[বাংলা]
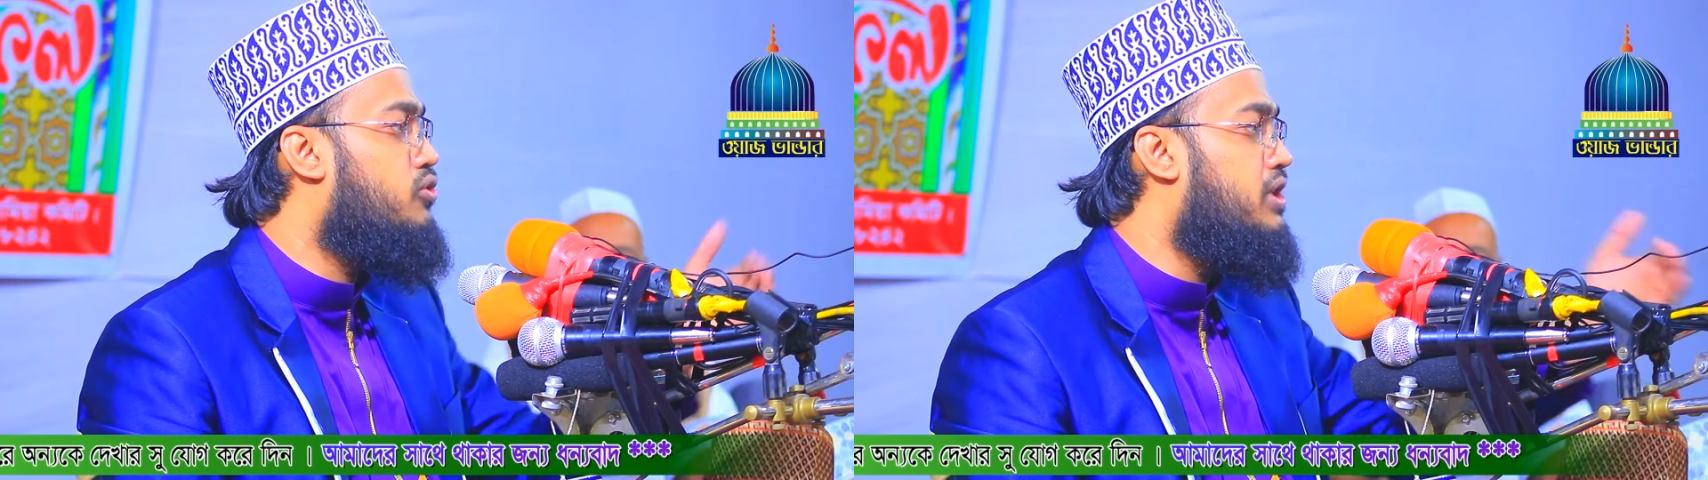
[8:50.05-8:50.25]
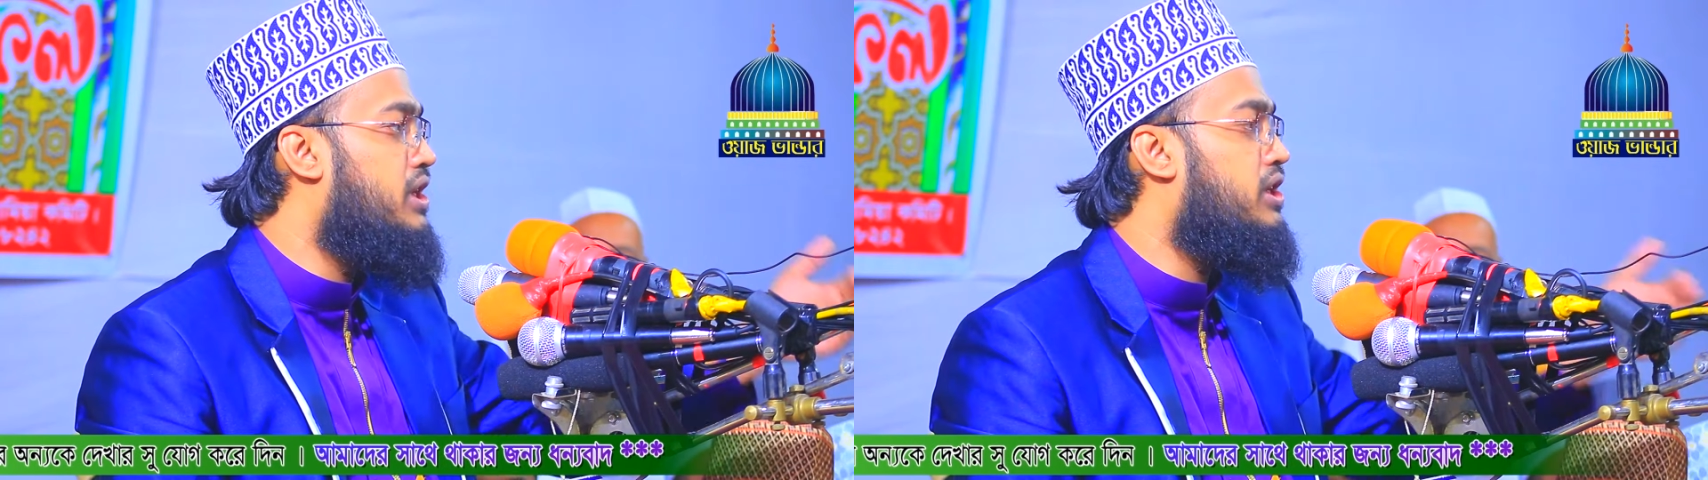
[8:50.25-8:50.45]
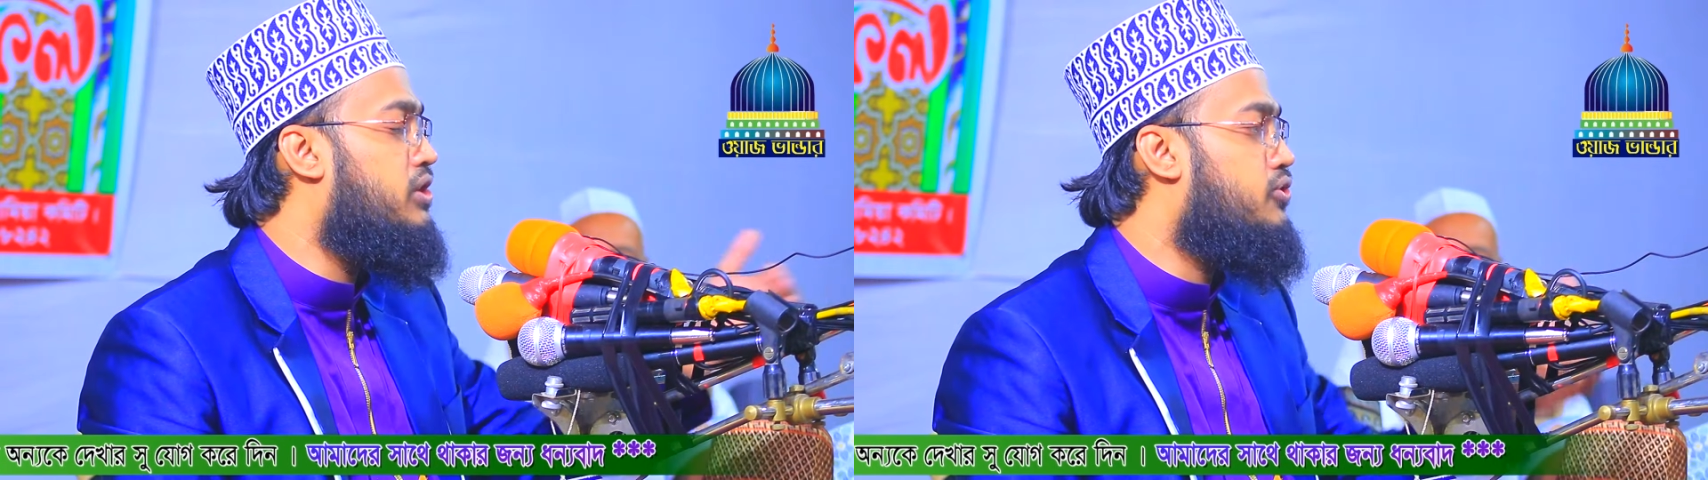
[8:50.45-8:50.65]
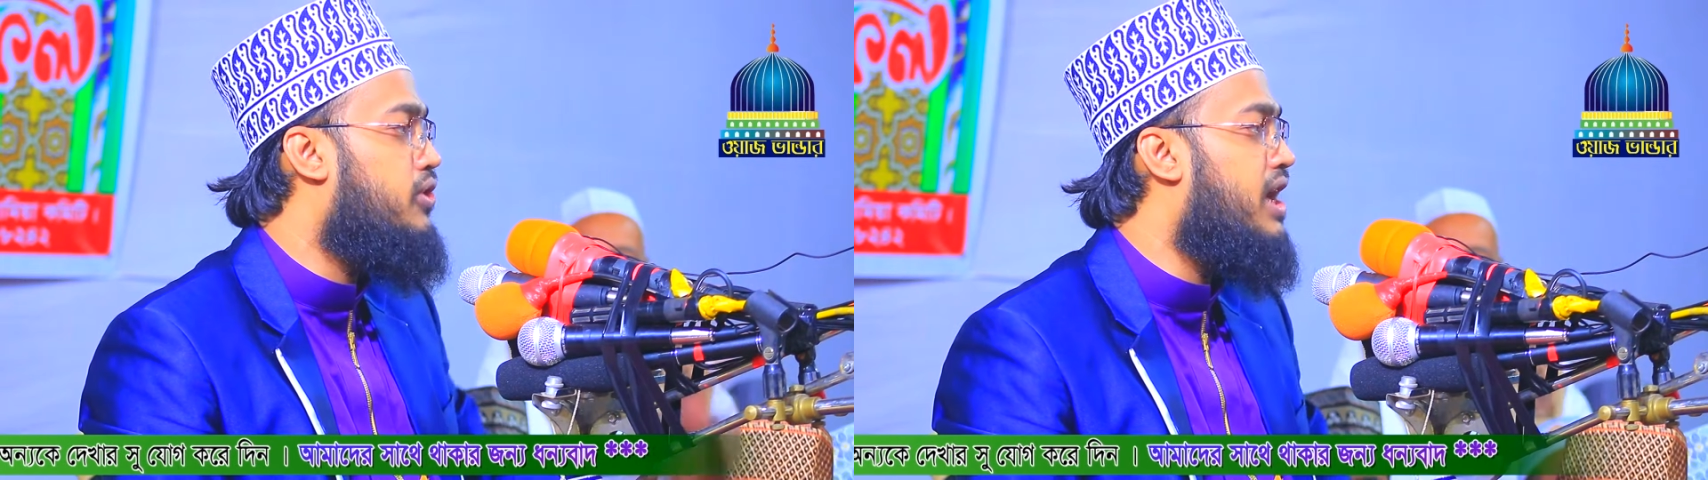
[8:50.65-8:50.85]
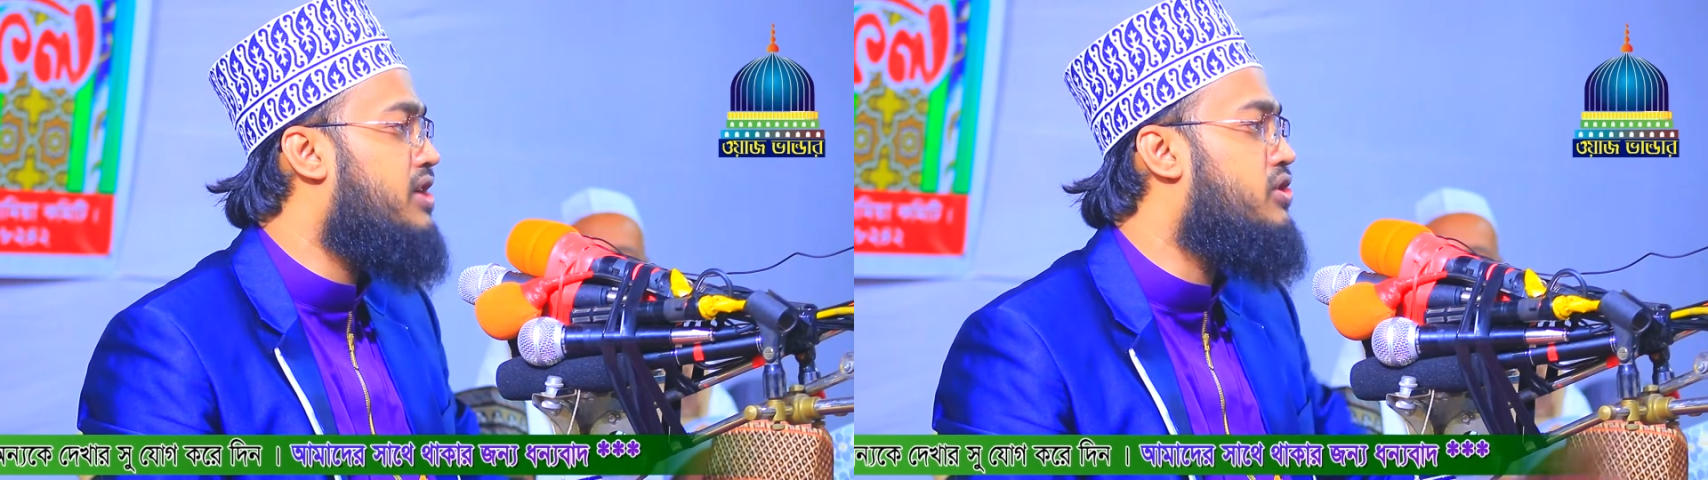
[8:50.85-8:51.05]
দুই ঋতুতে
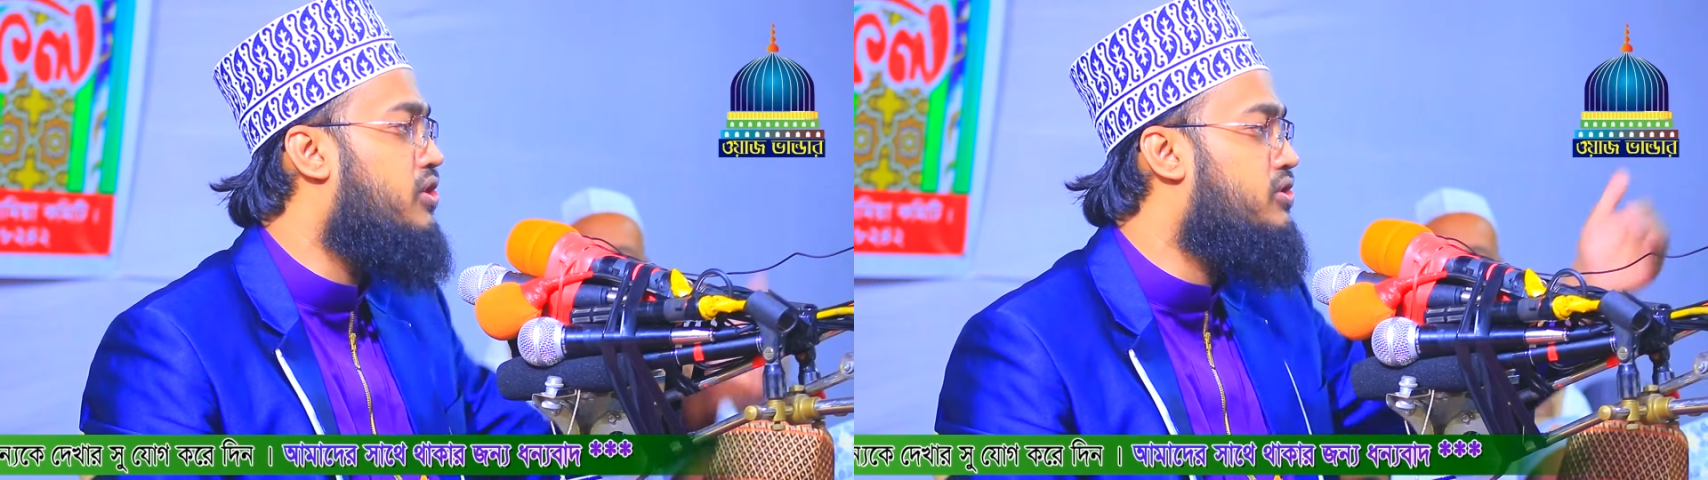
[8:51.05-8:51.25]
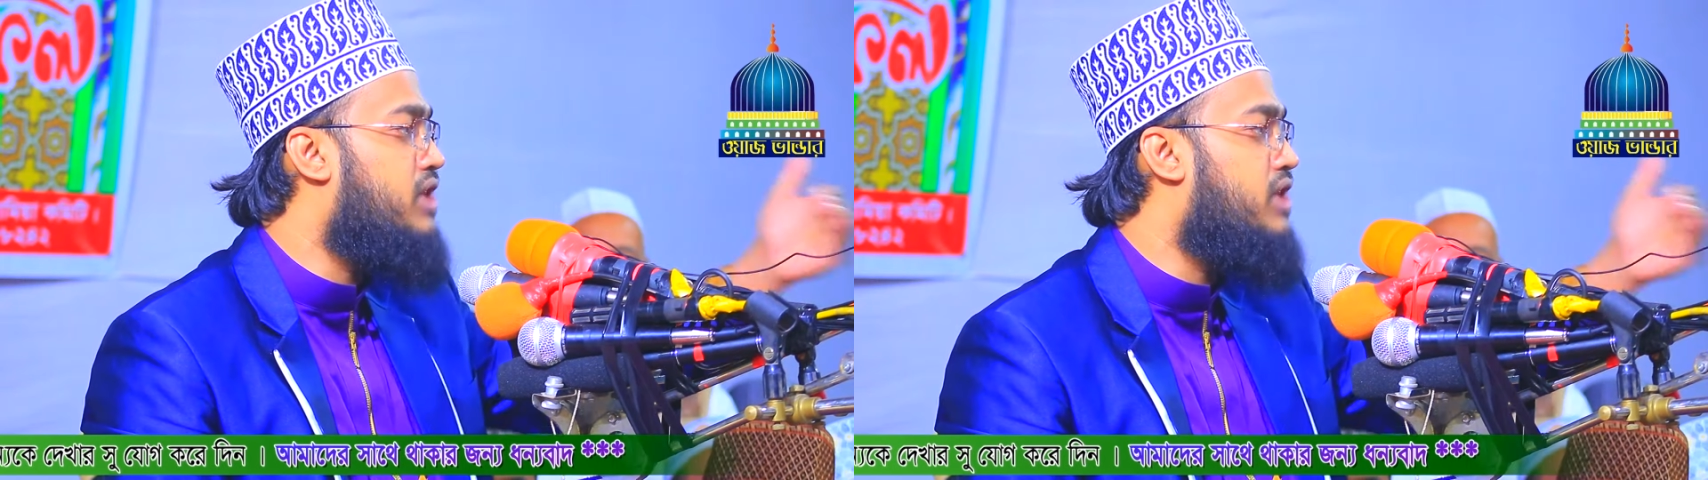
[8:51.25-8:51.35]
চলে আসলো